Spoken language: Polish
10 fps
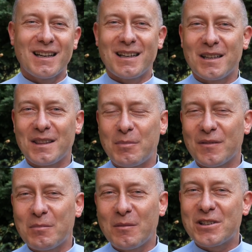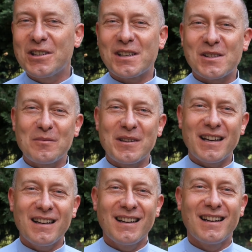E, na pewno pomyślicie
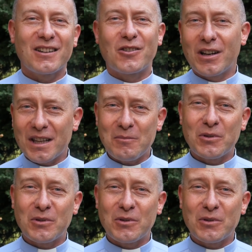sobie, kolejna